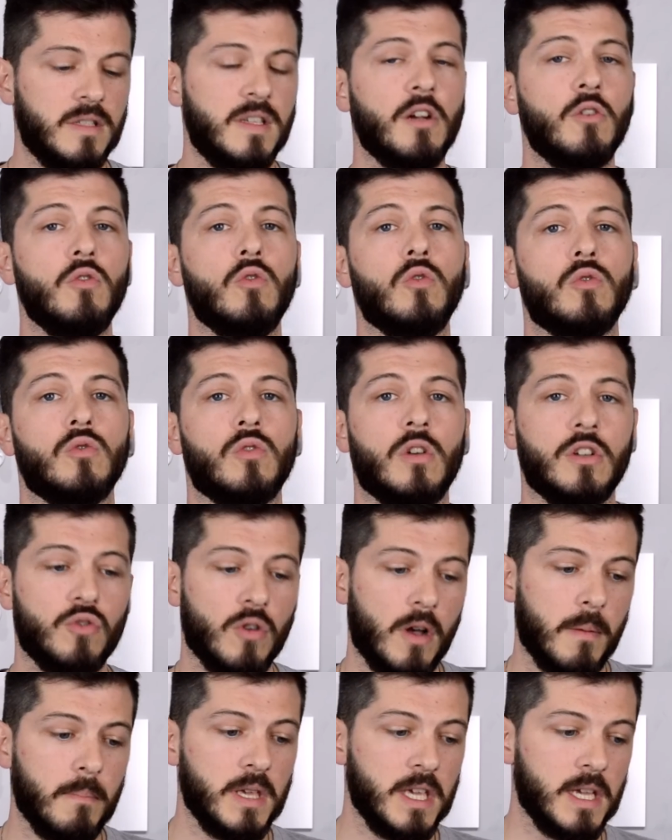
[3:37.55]
Segundo, a
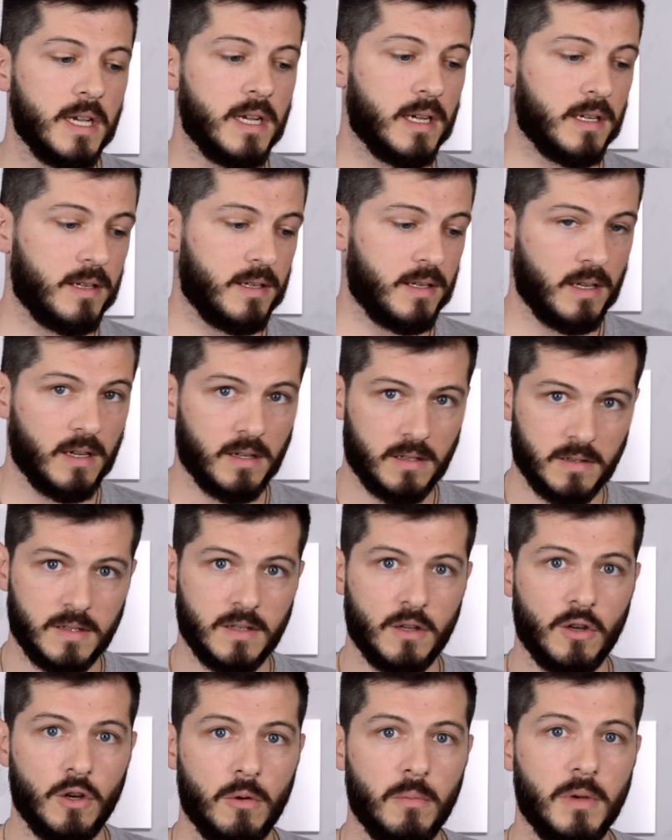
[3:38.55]
sua amiga, que é a que
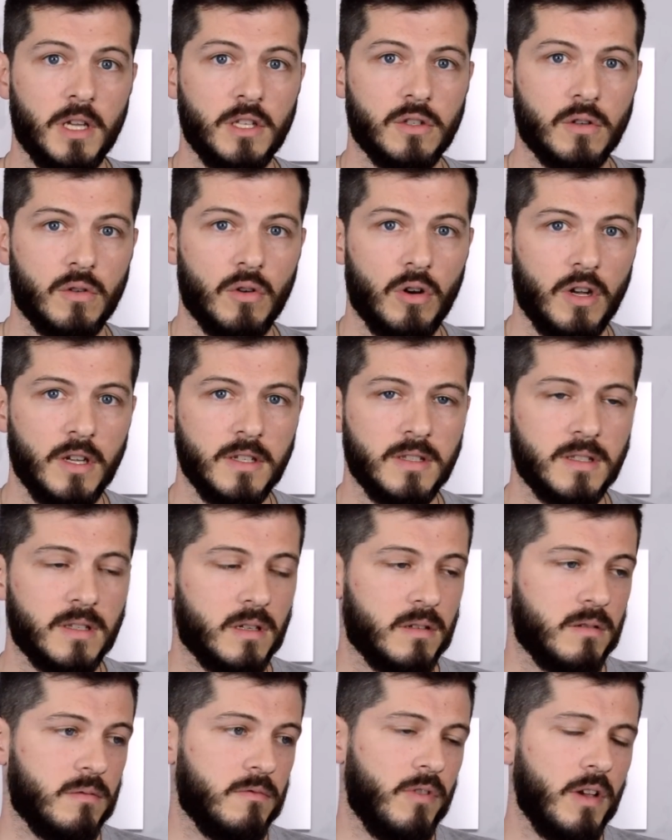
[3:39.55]
você realmente
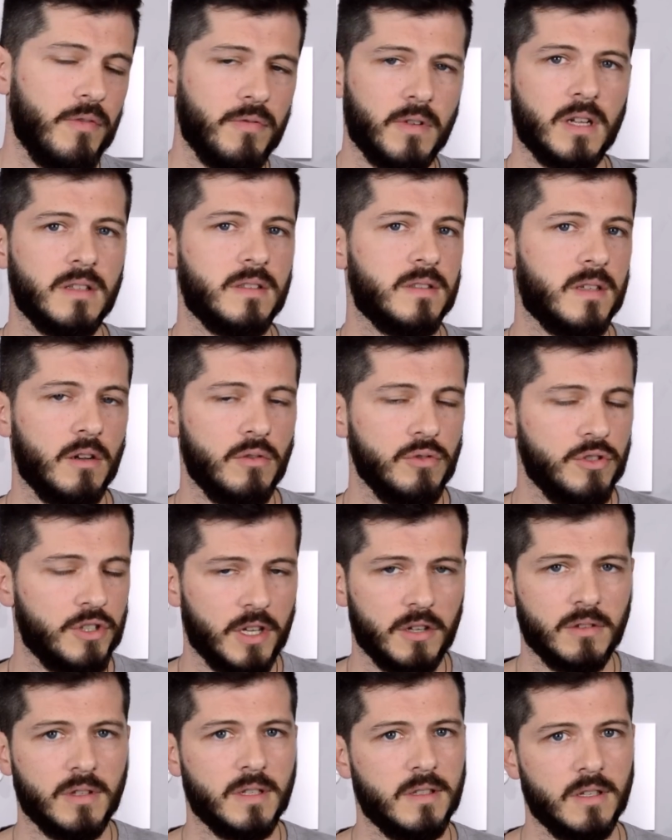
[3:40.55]
gosta, vai ficar de saco
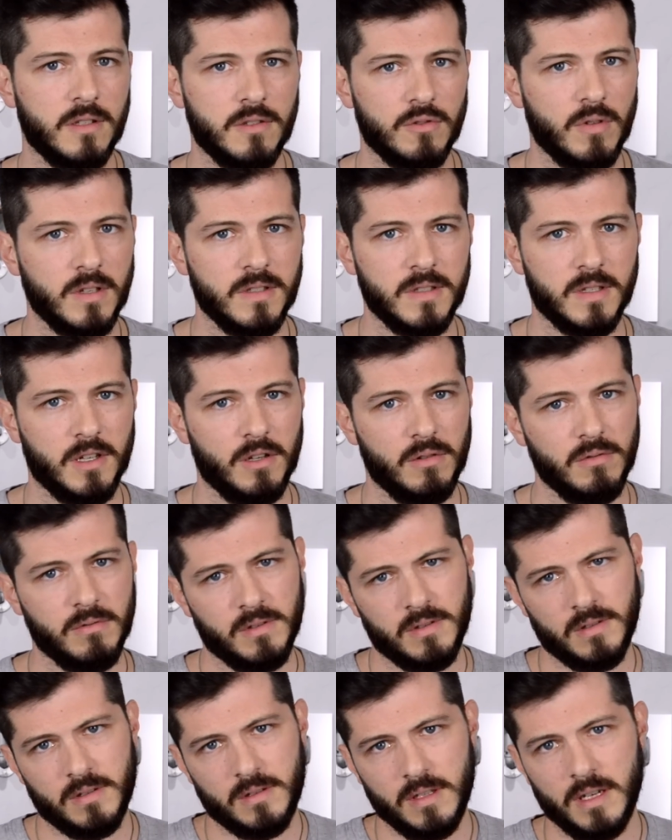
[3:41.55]
cheio dessa situação
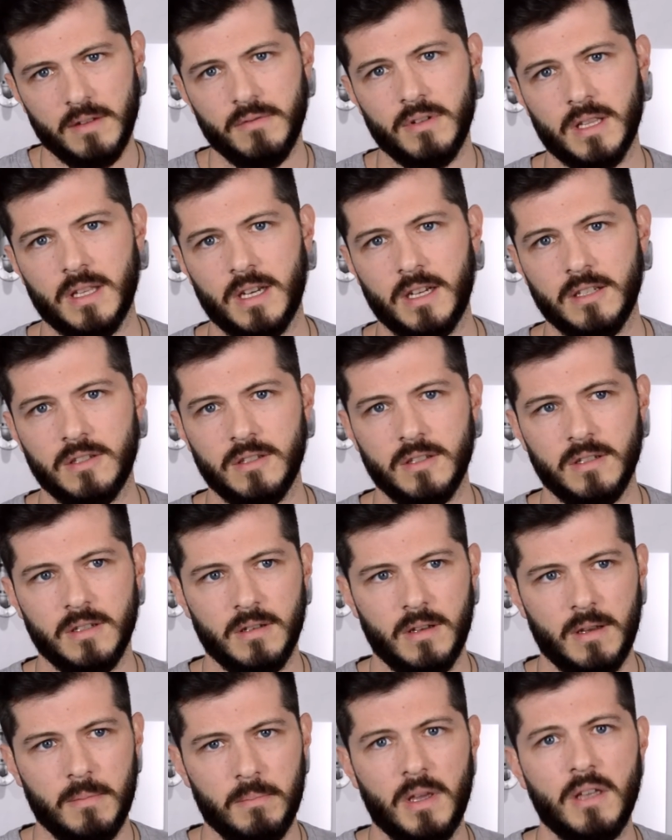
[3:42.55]
que na
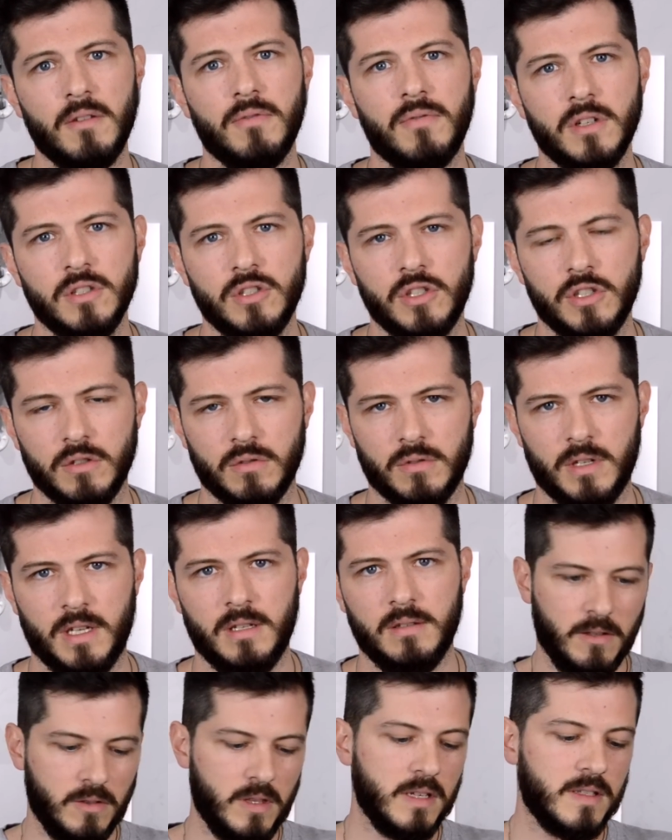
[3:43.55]
verdade é bem infantil,
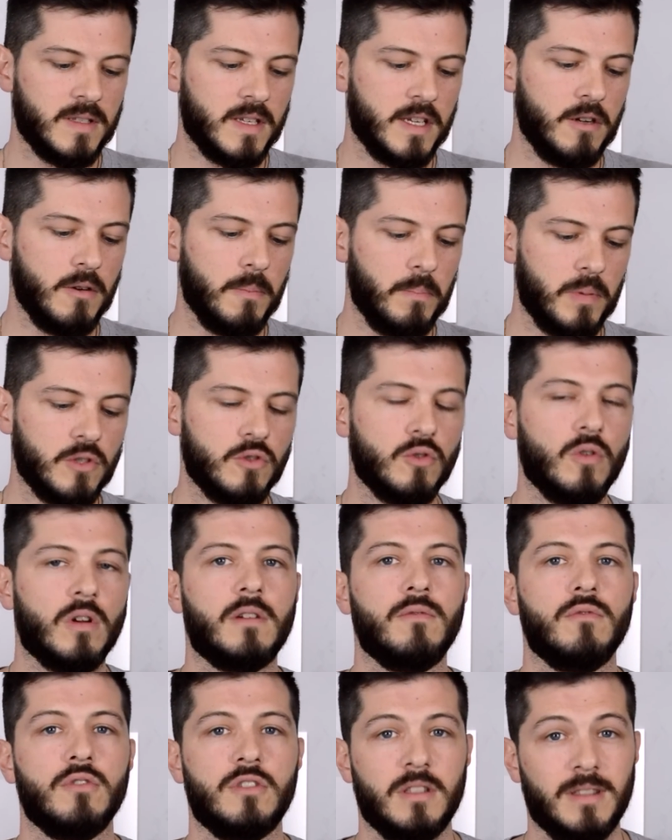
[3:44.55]
né? Em terceiro, a pessoa
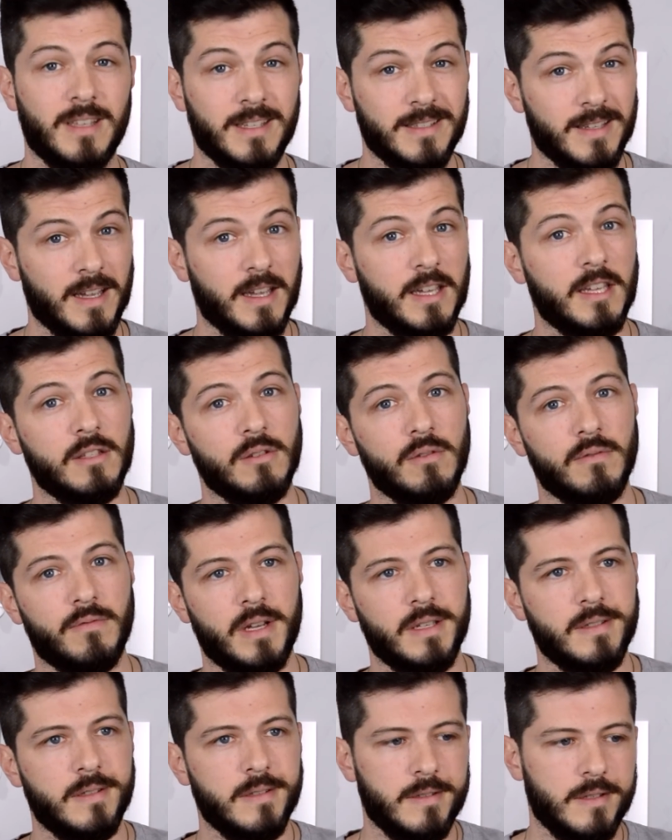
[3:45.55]
que você tá saindo
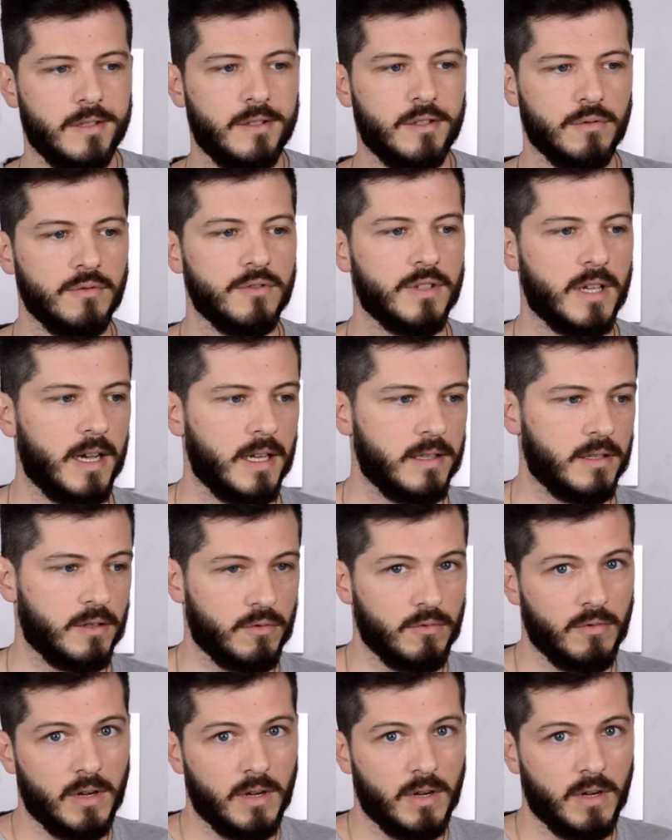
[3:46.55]
vai se sentir usada e com